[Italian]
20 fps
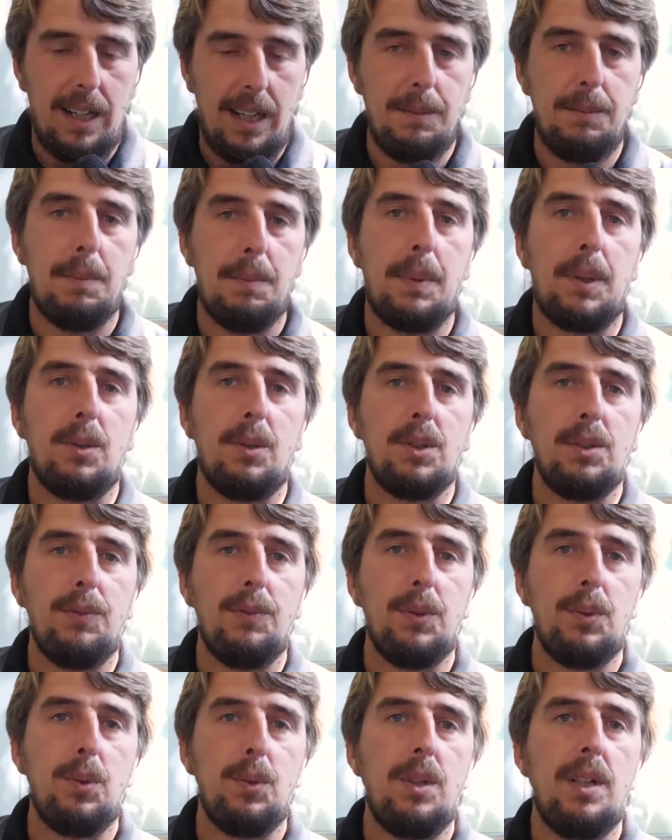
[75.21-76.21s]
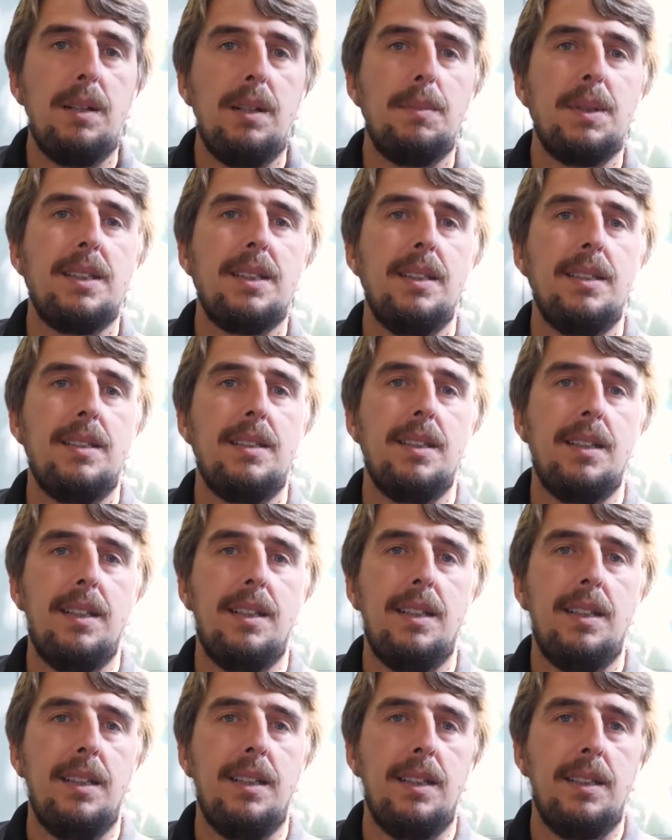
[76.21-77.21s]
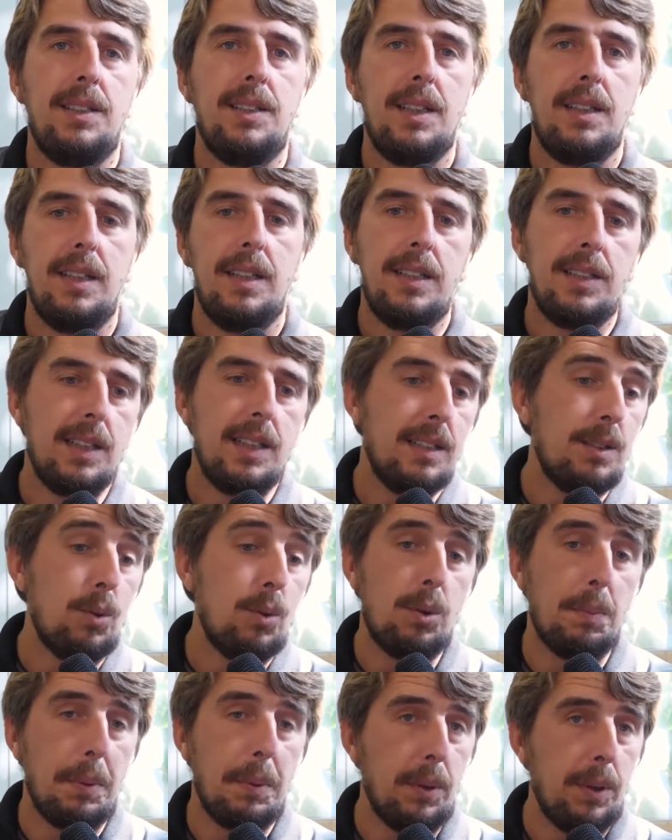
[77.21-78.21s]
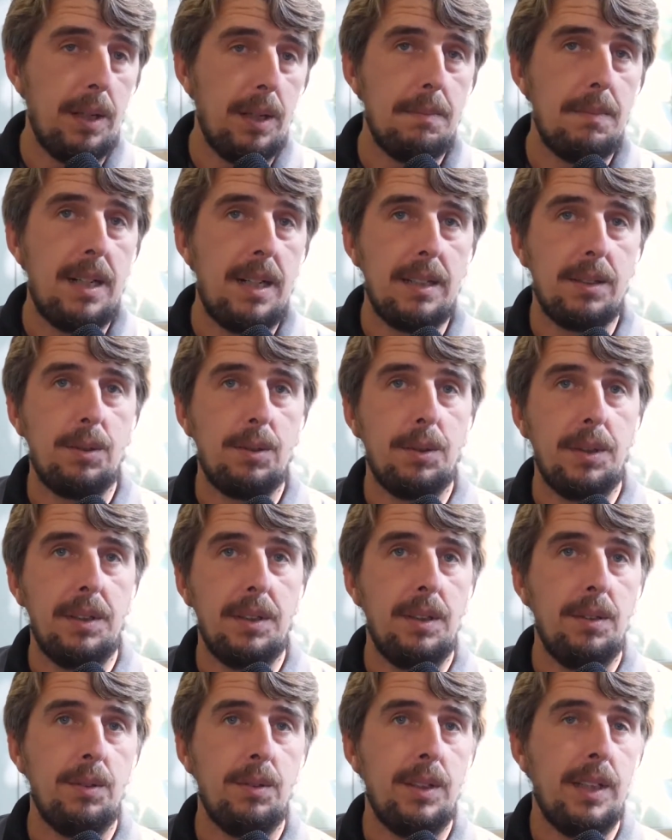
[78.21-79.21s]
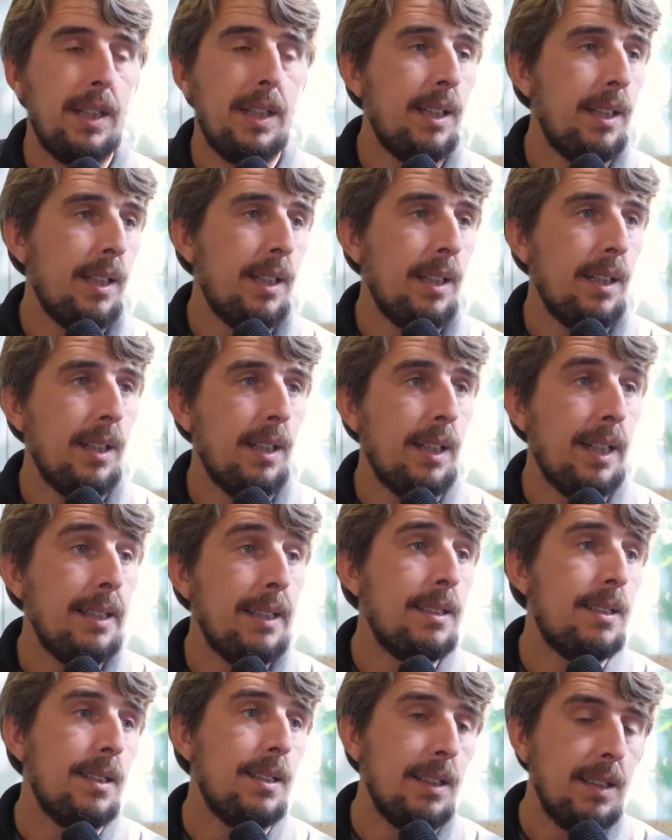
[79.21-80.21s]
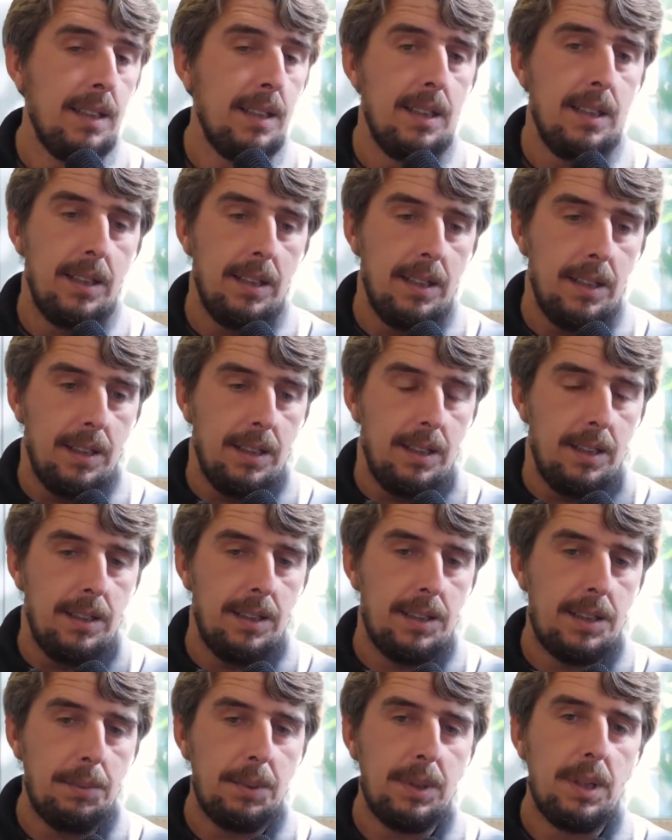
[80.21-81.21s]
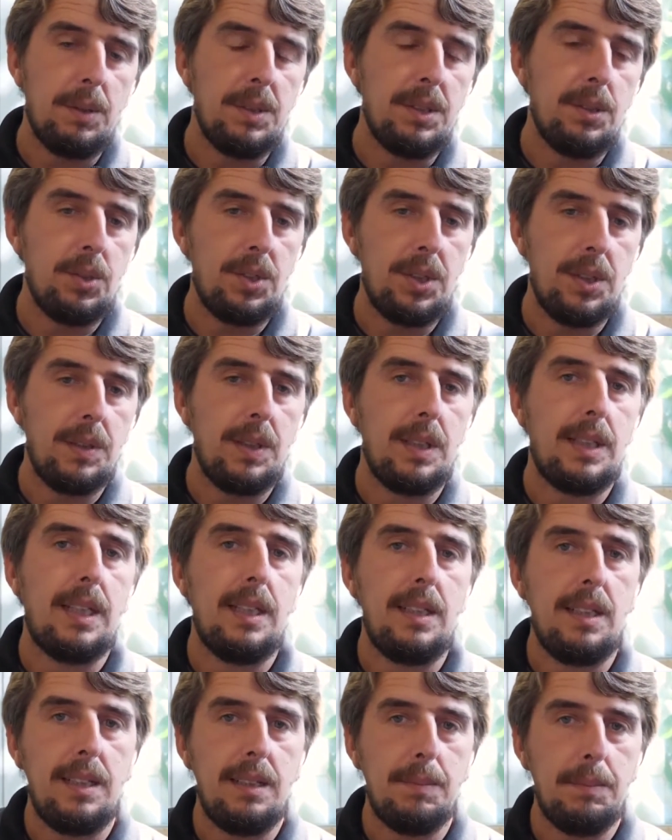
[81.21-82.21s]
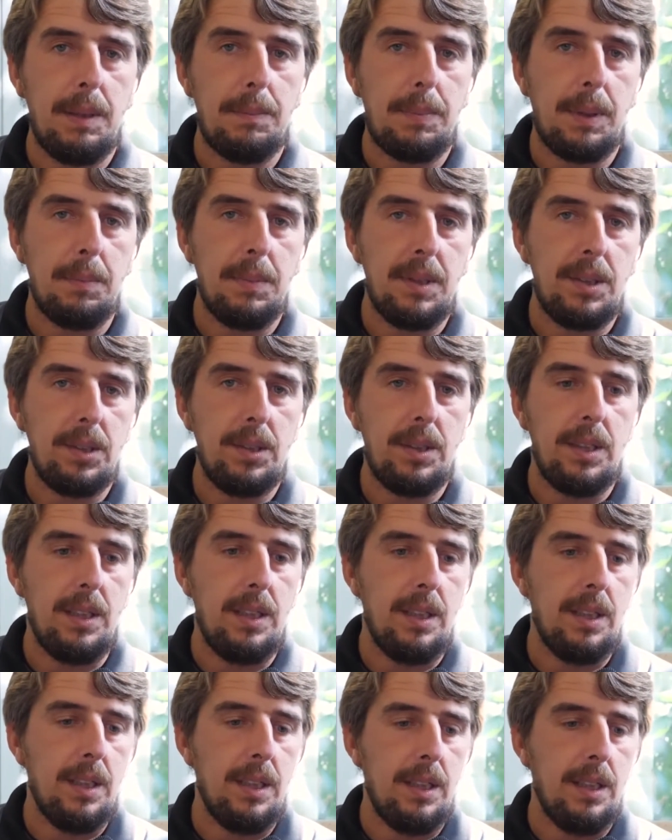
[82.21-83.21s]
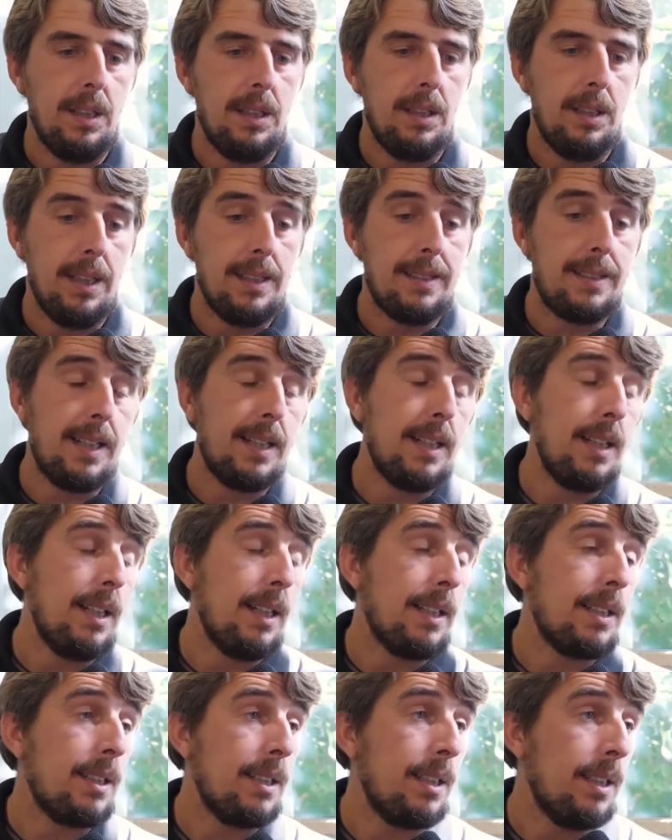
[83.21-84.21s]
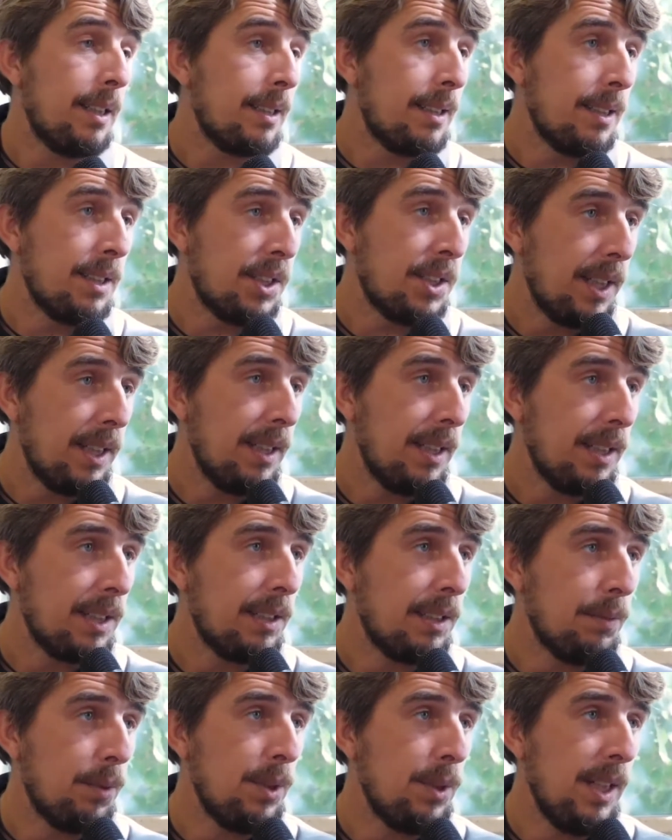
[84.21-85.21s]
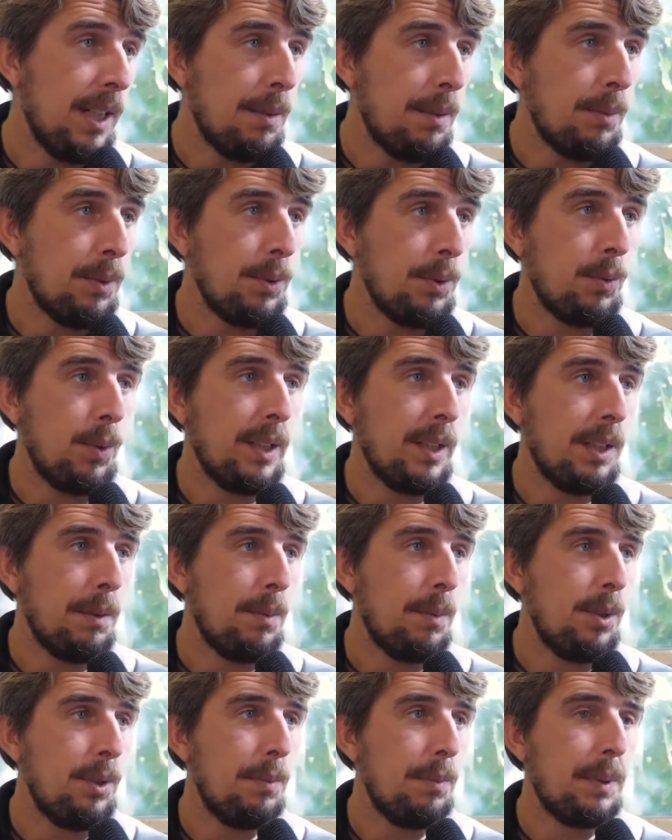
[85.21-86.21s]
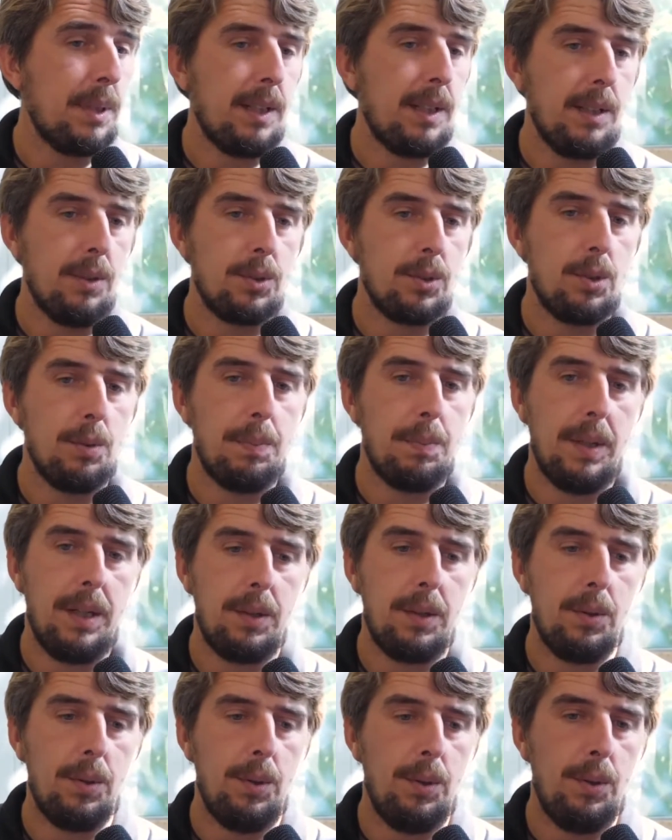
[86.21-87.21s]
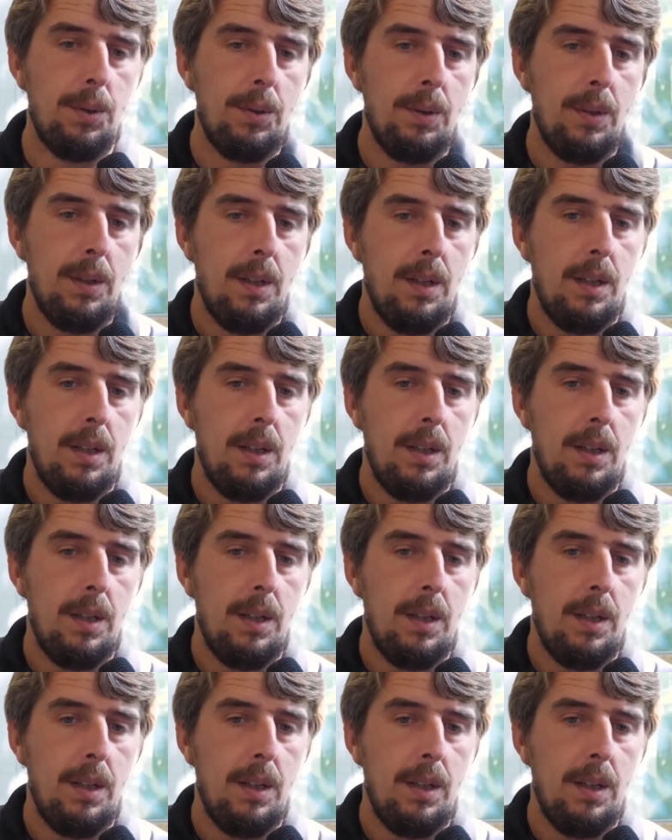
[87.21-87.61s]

Ah, il mio percorso futuro è abbastanza già, è già tutto programmato, quindi non è anzi. Diciamo che questo Giro d'Italia mi ha permesso di, di alzare l'asticella, se vogliamo, in qualche modo, perché ho scoperto